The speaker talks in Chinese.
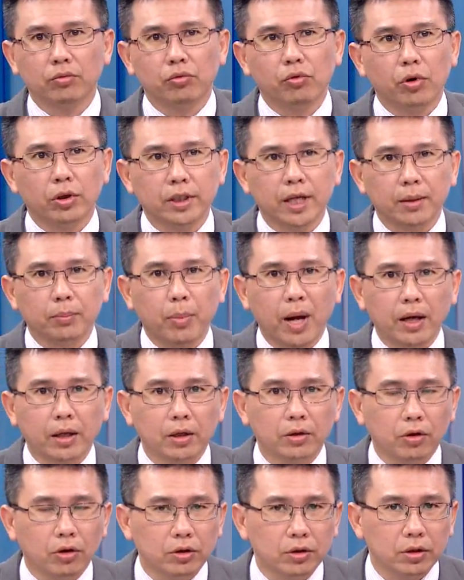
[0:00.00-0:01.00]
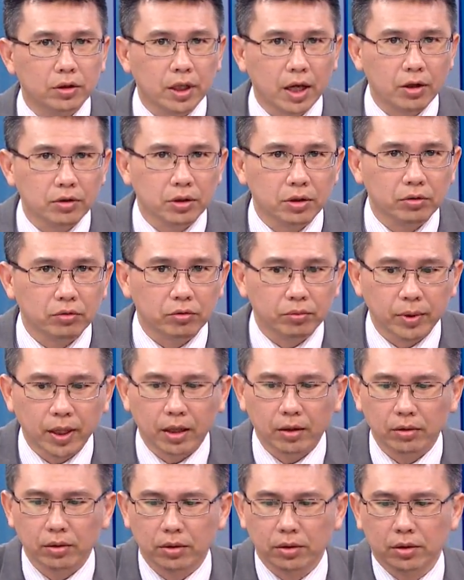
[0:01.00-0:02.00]
我在帮个头之挑选股
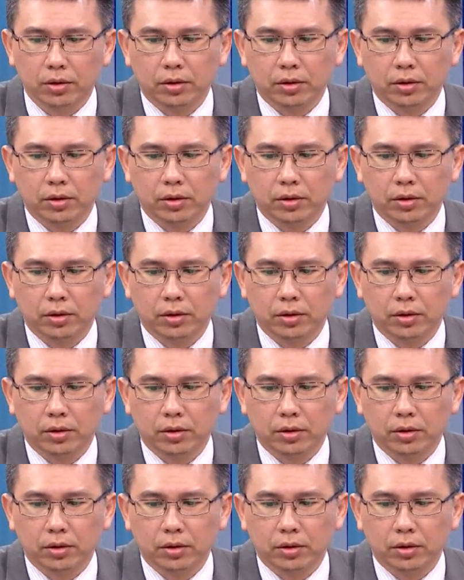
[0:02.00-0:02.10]
票，